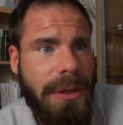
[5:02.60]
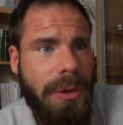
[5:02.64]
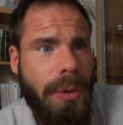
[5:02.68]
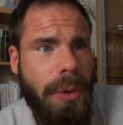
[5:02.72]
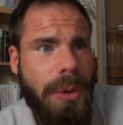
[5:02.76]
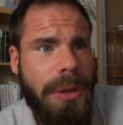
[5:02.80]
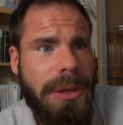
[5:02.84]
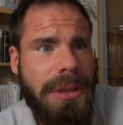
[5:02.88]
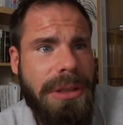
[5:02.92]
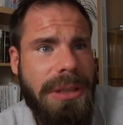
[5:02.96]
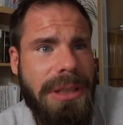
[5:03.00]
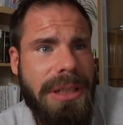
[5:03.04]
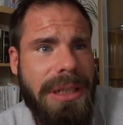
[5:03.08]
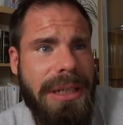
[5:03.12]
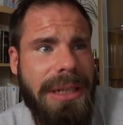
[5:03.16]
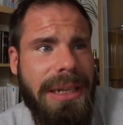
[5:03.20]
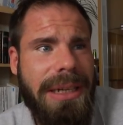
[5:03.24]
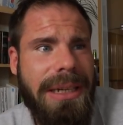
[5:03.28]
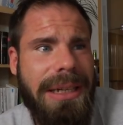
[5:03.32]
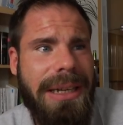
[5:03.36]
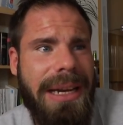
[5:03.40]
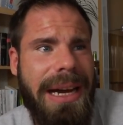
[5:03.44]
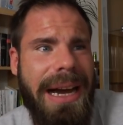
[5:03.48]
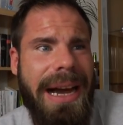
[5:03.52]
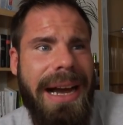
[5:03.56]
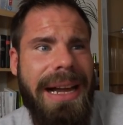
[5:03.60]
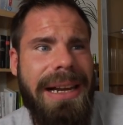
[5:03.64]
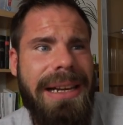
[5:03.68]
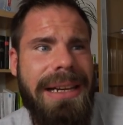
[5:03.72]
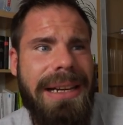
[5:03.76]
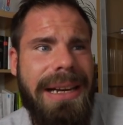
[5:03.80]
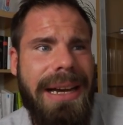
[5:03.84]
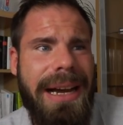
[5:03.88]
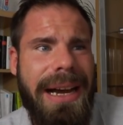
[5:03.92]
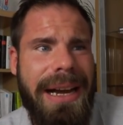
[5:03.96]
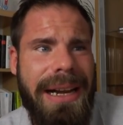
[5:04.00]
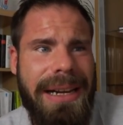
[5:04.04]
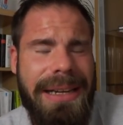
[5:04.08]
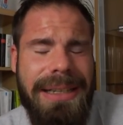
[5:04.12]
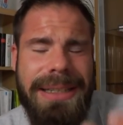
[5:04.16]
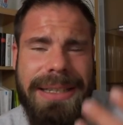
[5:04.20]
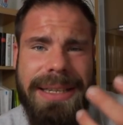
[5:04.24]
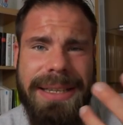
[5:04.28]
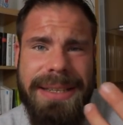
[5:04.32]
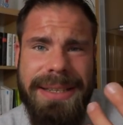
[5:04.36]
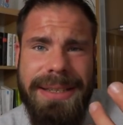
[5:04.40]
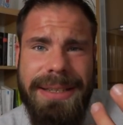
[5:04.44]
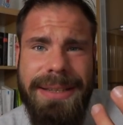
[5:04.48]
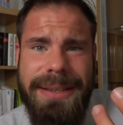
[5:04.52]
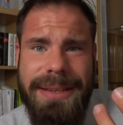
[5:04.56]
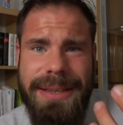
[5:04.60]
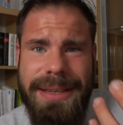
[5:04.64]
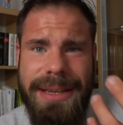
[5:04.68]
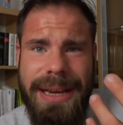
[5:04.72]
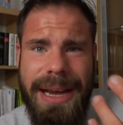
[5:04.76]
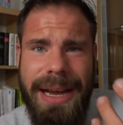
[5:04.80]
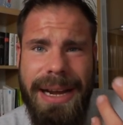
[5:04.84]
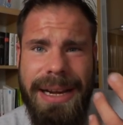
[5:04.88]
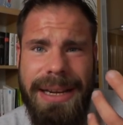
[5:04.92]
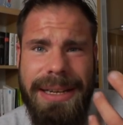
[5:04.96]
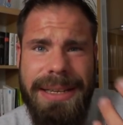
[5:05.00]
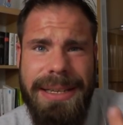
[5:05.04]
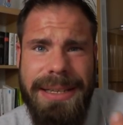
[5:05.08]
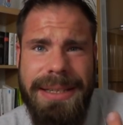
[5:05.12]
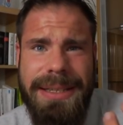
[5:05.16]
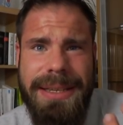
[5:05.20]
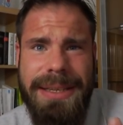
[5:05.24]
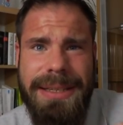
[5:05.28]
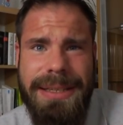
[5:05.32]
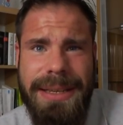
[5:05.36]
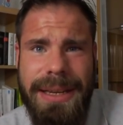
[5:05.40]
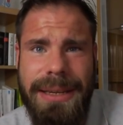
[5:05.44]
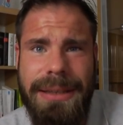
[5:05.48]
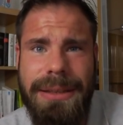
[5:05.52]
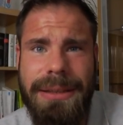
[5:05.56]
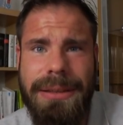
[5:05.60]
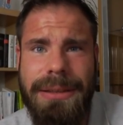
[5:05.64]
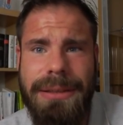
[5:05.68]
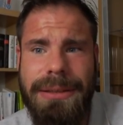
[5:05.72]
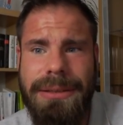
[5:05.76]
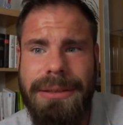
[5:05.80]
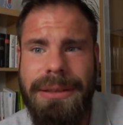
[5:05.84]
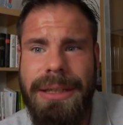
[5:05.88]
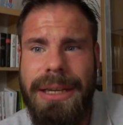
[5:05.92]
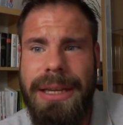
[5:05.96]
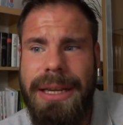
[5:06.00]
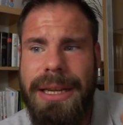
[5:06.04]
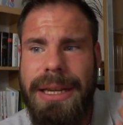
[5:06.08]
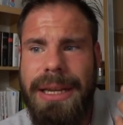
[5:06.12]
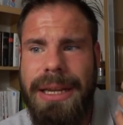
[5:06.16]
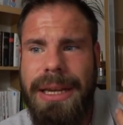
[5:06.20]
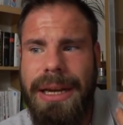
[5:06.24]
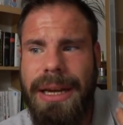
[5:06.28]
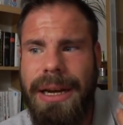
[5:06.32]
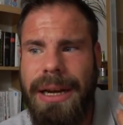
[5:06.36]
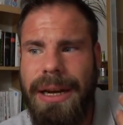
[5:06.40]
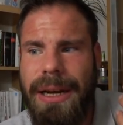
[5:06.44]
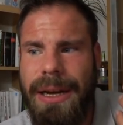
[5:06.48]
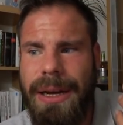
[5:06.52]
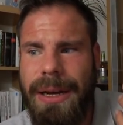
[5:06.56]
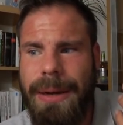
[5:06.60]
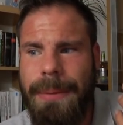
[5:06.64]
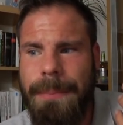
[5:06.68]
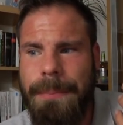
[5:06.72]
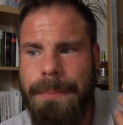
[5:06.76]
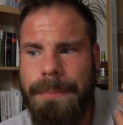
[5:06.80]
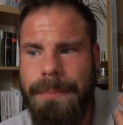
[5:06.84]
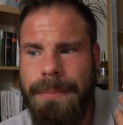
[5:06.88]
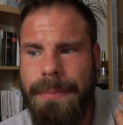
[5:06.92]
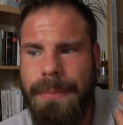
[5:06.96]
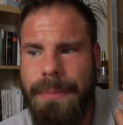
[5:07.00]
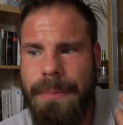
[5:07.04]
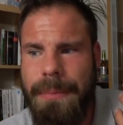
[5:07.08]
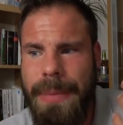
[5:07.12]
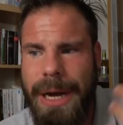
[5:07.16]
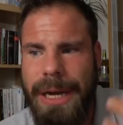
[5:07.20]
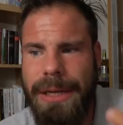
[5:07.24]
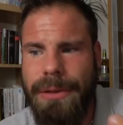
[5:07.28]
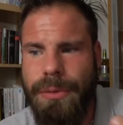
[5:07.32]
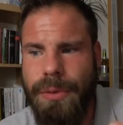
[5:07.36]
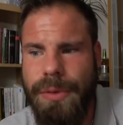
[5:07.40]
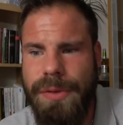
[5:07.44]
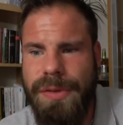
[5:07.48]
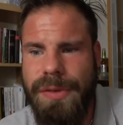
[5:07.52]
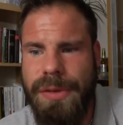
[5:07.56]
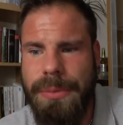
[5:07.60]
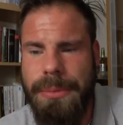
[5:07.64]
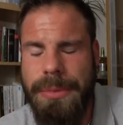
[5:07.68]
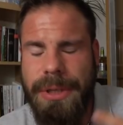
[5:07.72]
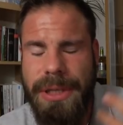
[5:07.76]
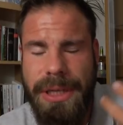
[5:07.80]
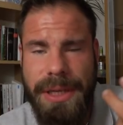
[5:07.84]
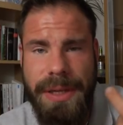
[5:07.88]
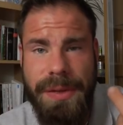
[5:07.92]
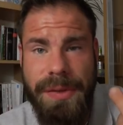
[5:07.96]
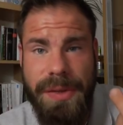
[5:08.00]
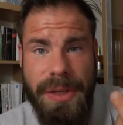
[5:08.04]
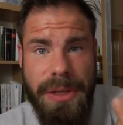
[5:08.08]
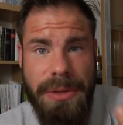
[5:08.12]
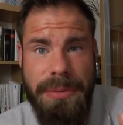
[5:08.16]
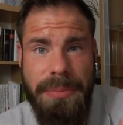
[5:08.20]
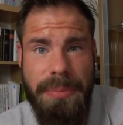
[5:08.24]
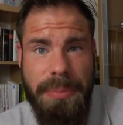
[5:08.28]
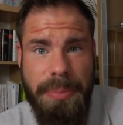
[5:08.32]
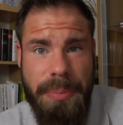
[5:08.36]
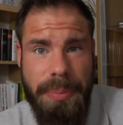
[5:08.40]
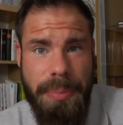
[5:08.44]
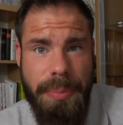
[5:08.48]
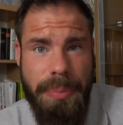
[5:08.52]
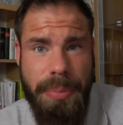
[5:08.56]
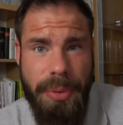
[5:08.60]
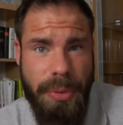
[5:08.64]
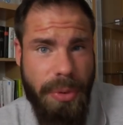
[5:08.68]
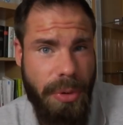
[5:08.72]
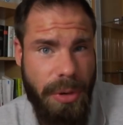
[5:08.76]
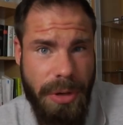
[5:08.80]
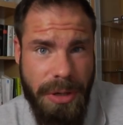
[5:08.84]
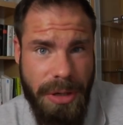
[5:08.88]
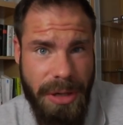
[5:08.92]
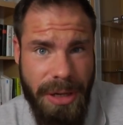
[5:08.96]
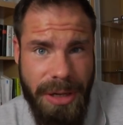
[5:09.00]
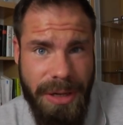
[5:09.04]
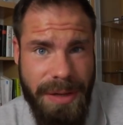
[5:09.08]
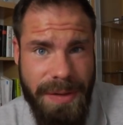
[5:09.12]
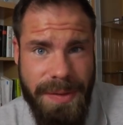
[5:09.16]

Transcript: und all, all, diese, all diese Sachen ähm, machen uns zum gläsernen Bürger.